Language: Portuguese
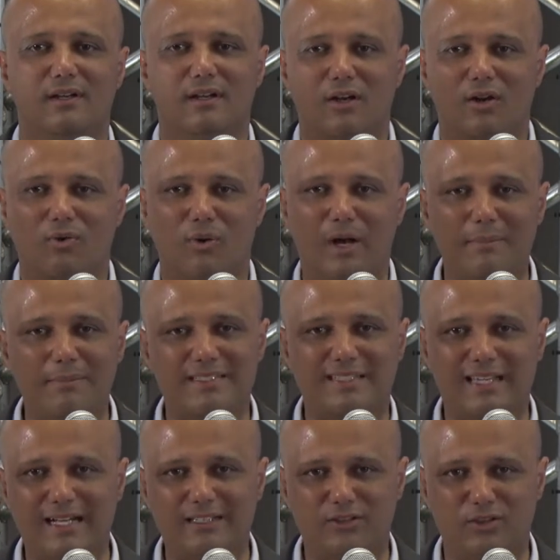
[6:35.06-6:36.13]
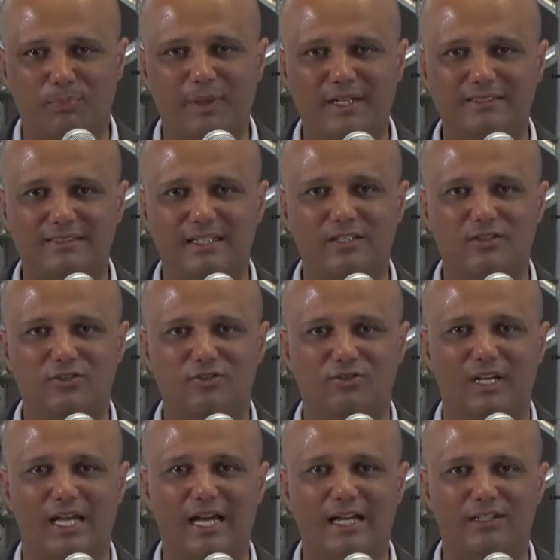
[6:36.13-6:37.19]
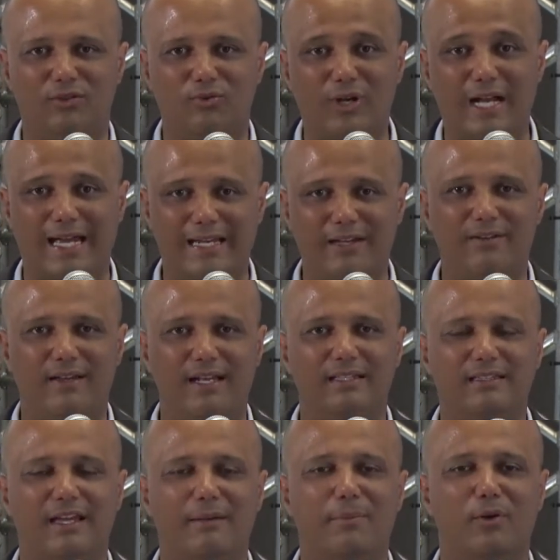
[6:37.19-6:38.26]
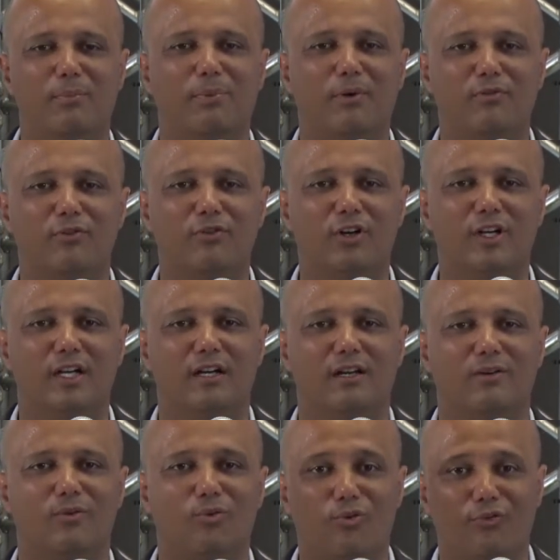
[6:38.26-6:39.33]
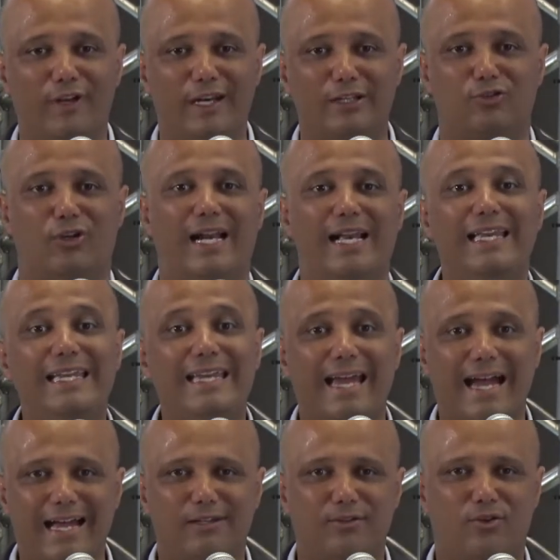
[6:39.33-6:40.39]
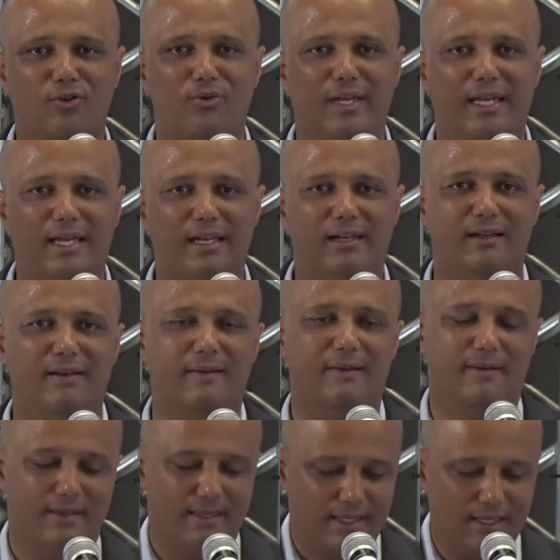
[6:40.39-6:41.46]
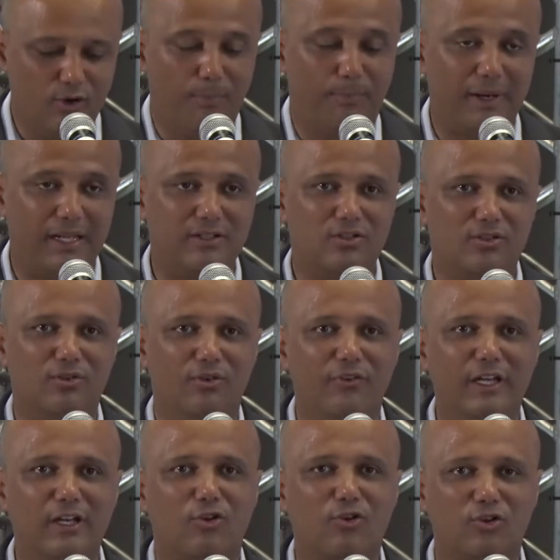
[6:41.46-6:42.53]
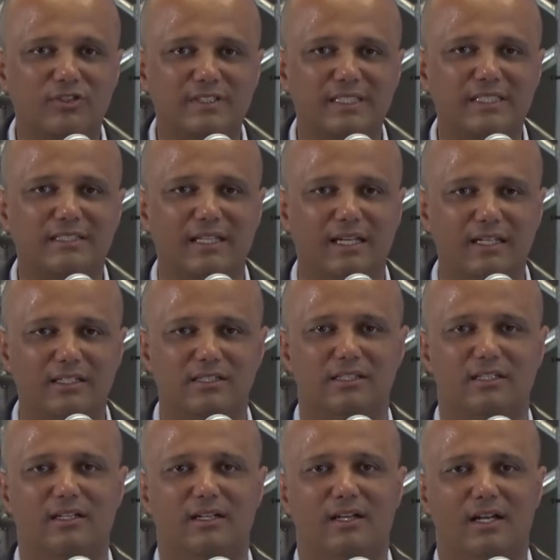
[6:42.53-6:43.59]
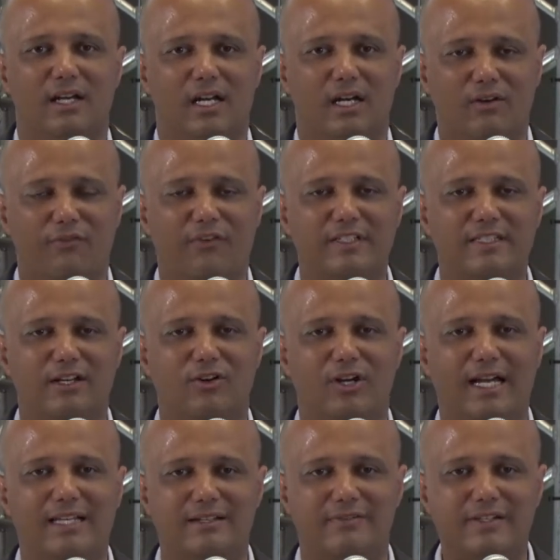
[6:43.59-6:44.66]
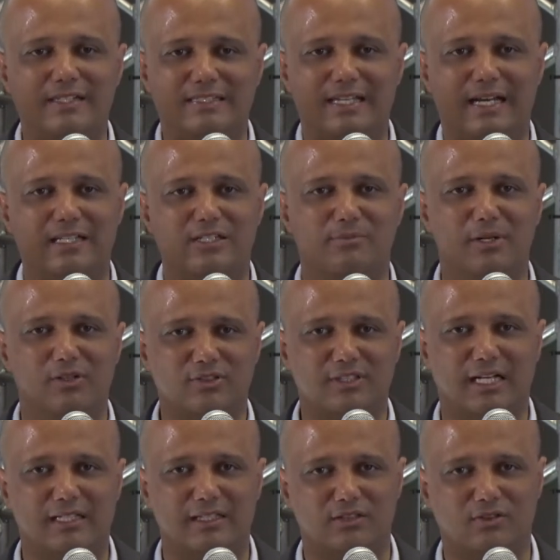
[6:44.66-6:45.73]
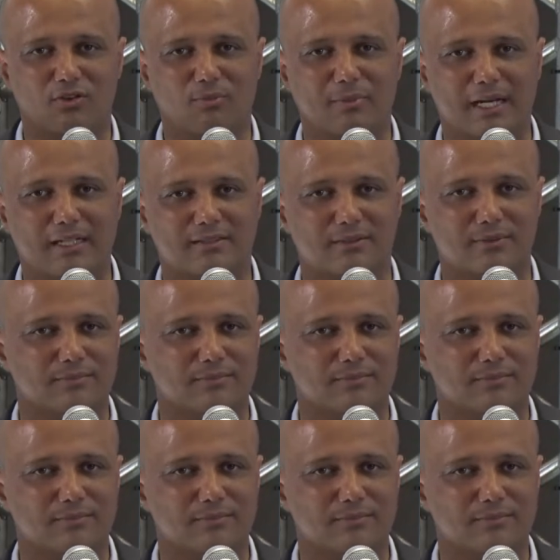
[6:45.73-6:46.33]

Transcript: com a amizade do presidente de um lado e o carinho que ele tem pelo povo goiano, um governador alinhado com ele e um plano de governo consistente, nós vamos fazer Goiás avançar de mãos dadas com o Brasil.